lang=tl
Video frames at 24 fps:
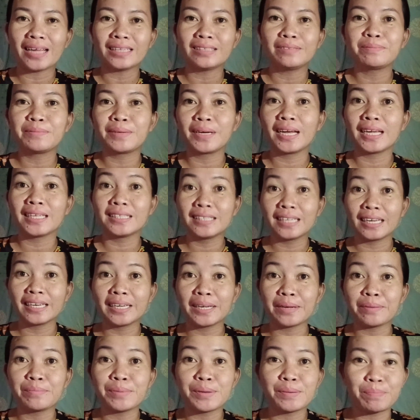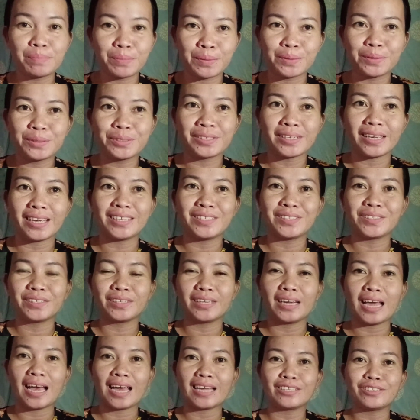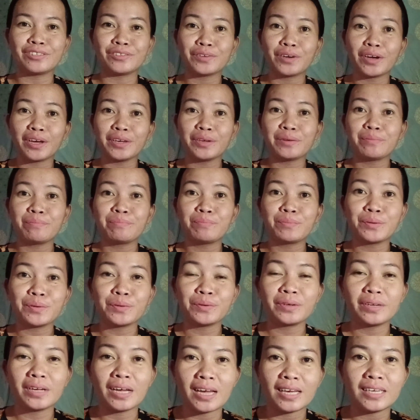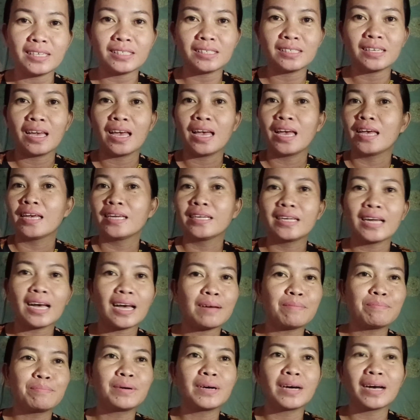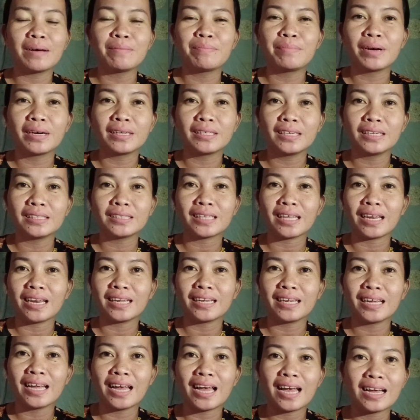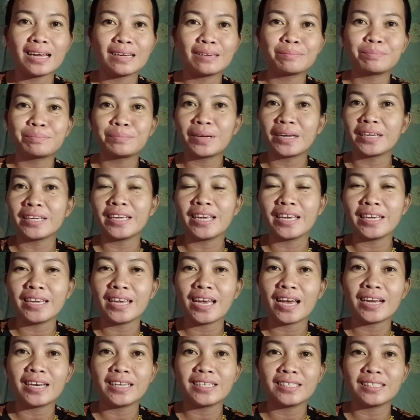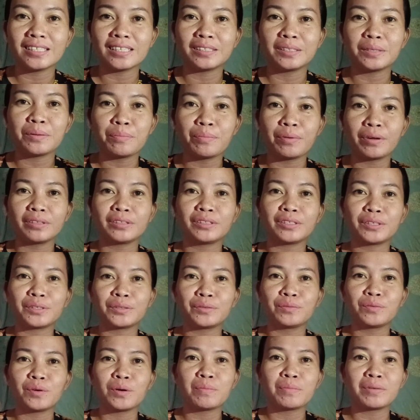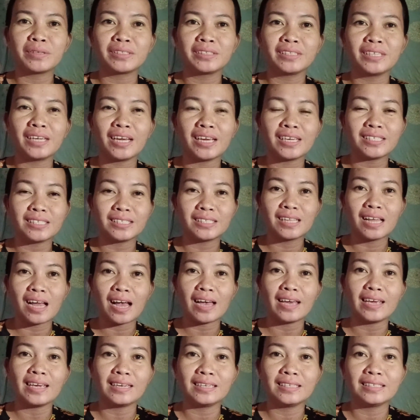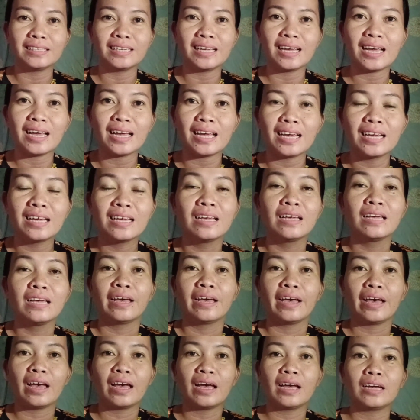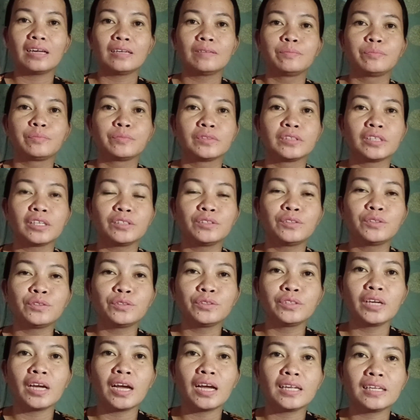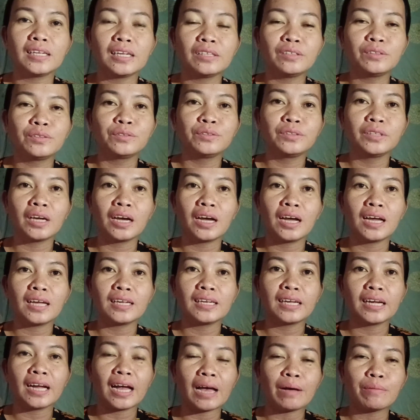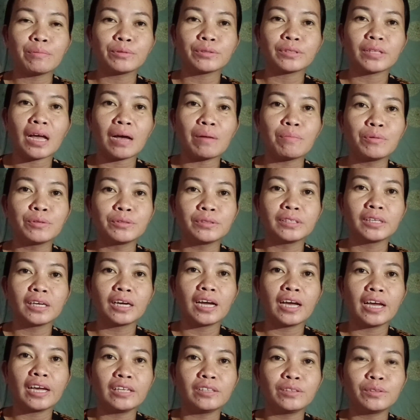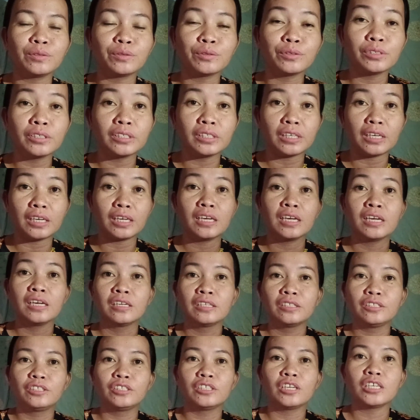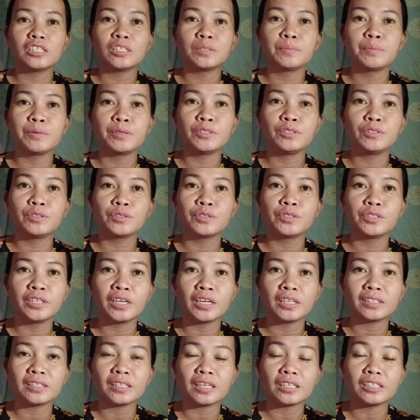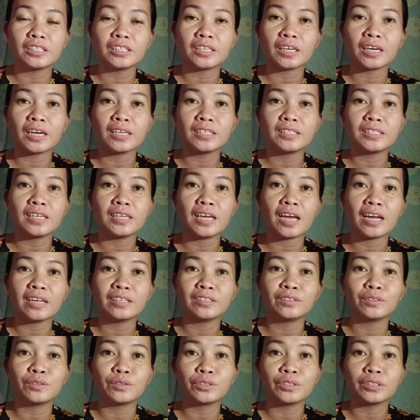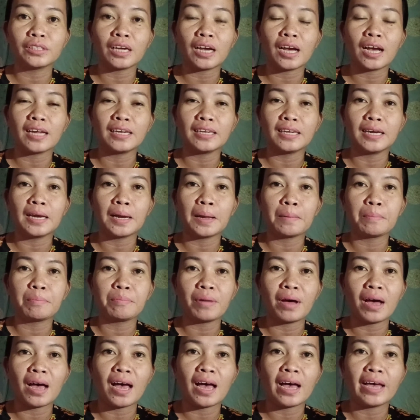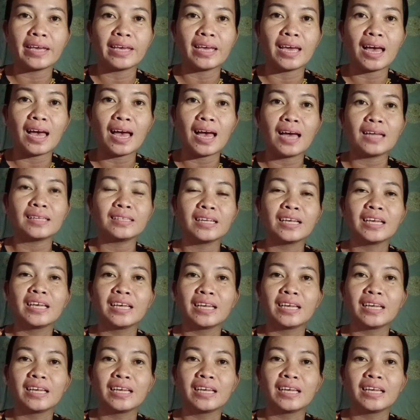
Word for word: magandang gabi po sa inyong lahat. So ngayon po guys, kaabang-abang na talaga ang pangyayari sa The Better Woman guys dahil nga uh, nandun nga, nandun na nga, nag-abot-abot na nga itong si Jasmine Juliet at saka si Andrew sa kanilang bahay at